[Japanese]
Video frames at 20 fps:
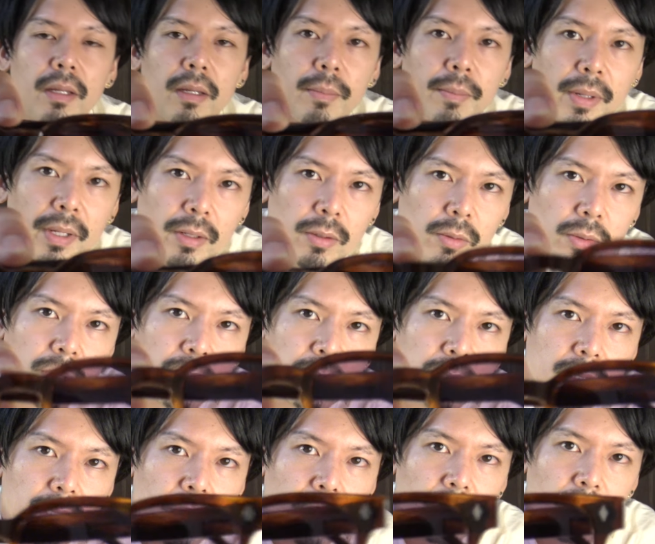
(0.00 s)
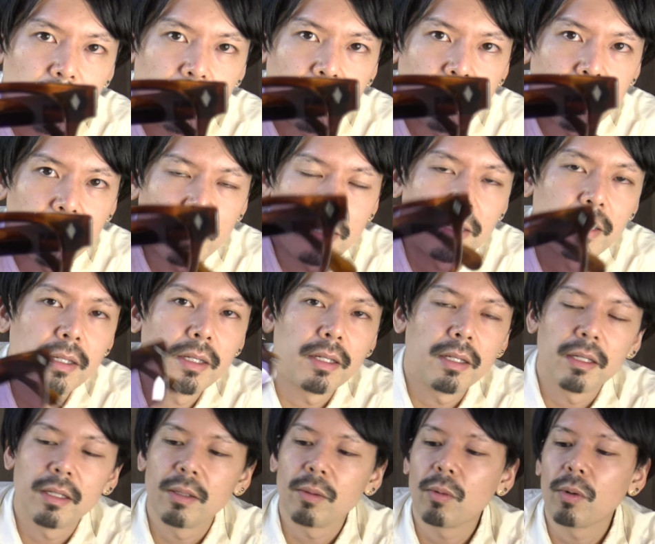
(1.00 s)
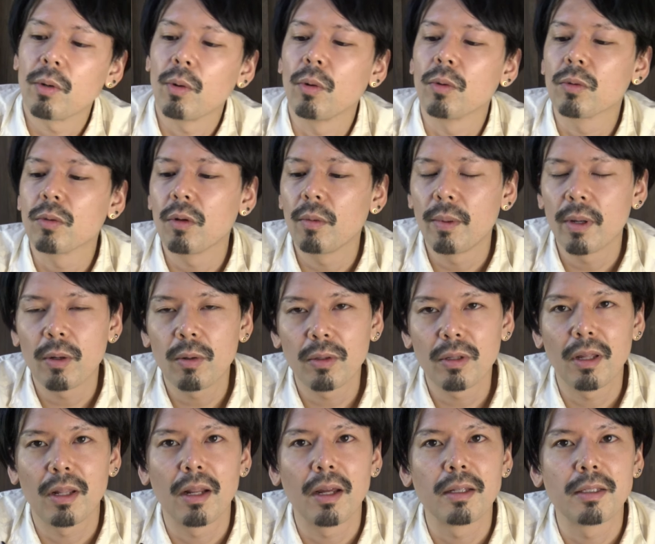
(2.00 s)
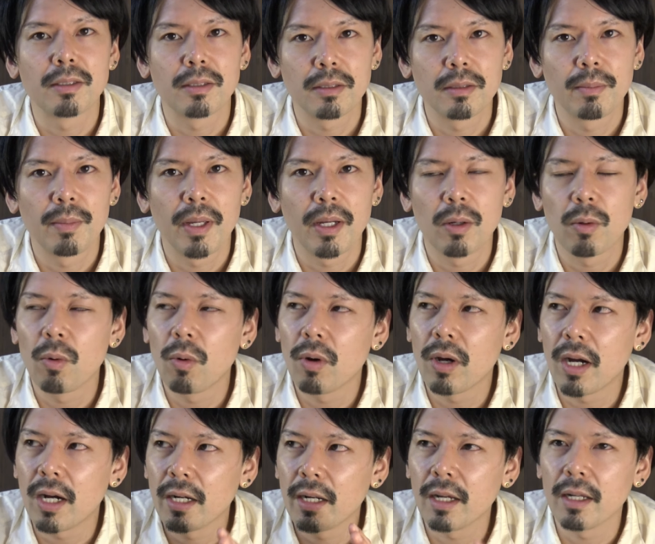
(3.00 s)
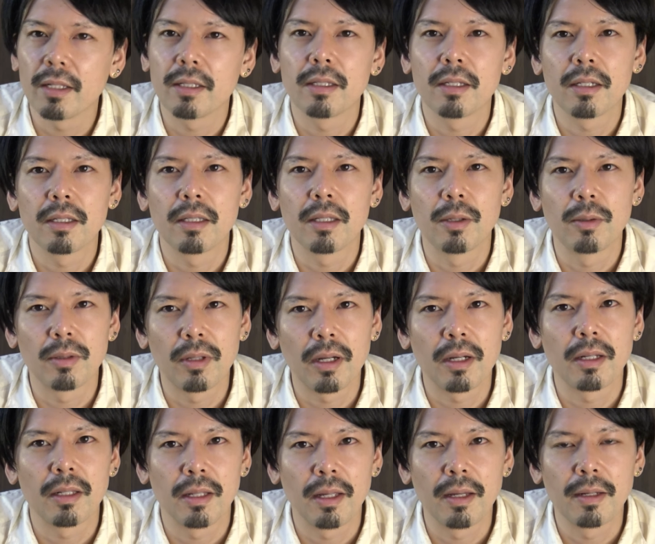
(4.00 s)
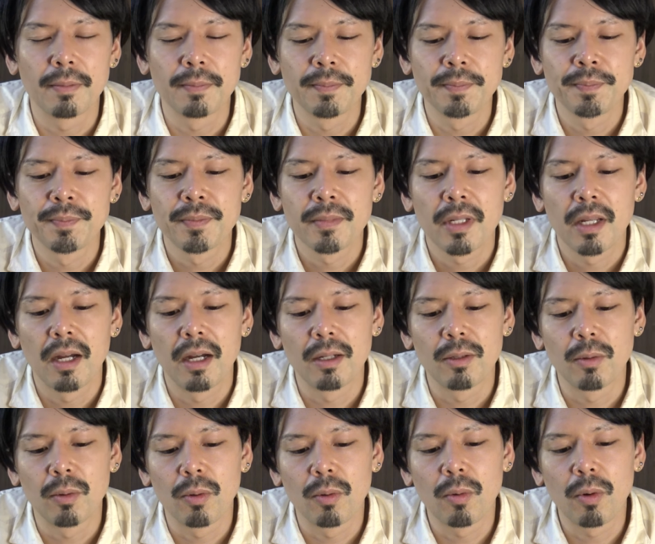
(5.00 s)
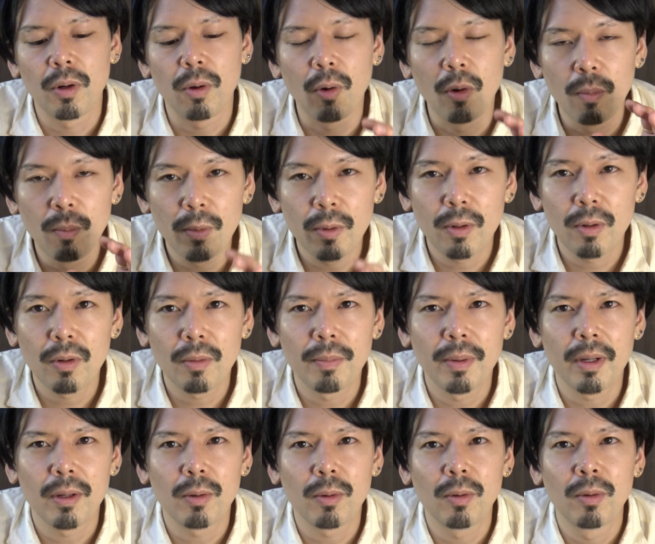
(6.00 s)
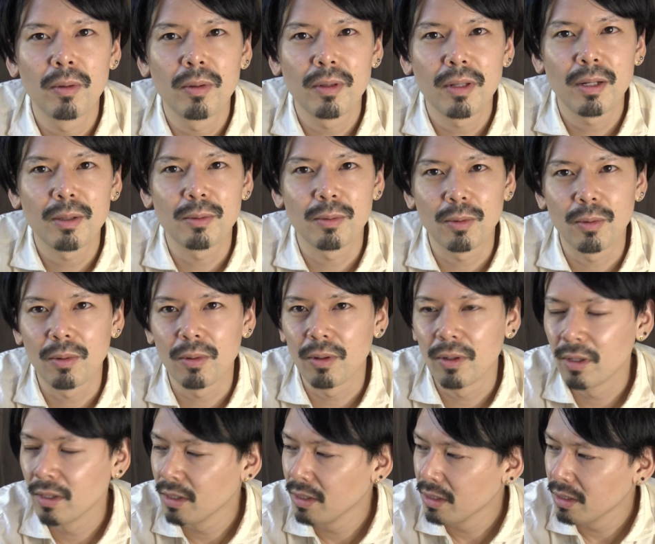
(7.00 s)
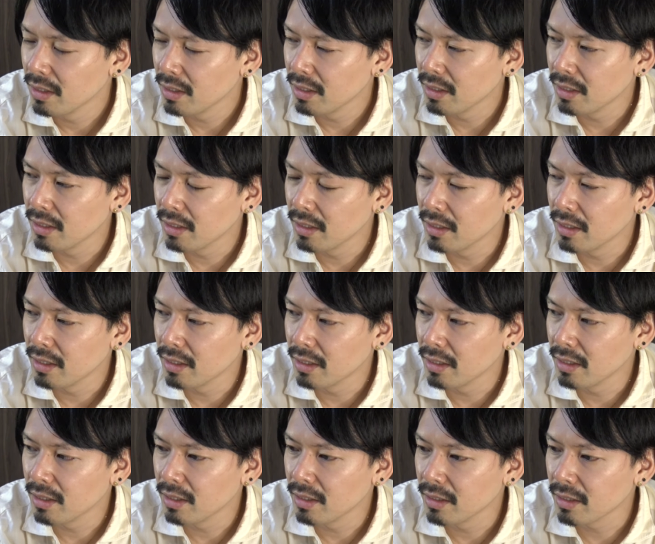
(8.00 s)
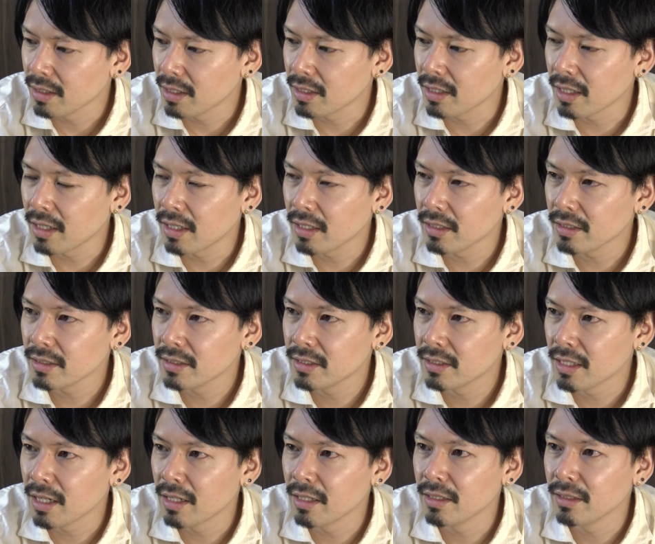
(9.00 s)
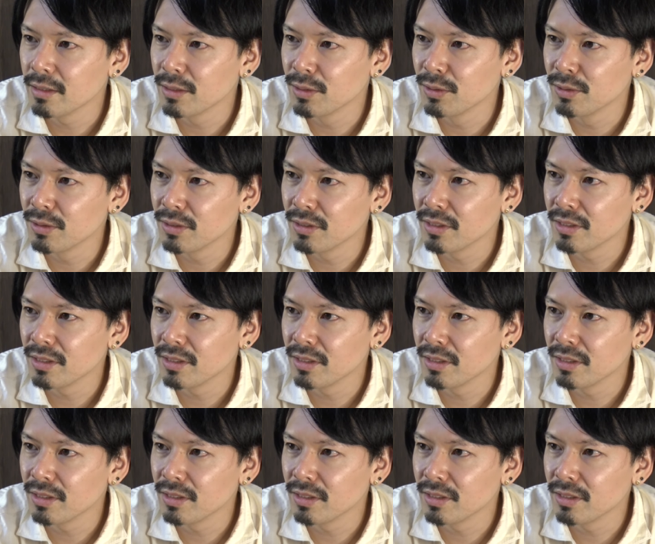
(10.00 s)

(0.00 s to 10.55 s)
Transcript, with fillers: 別光ですね、はい、これ本当の別光ではないです別光カラーっていうだけであのこれ本物の別光になると、えー、桁が違う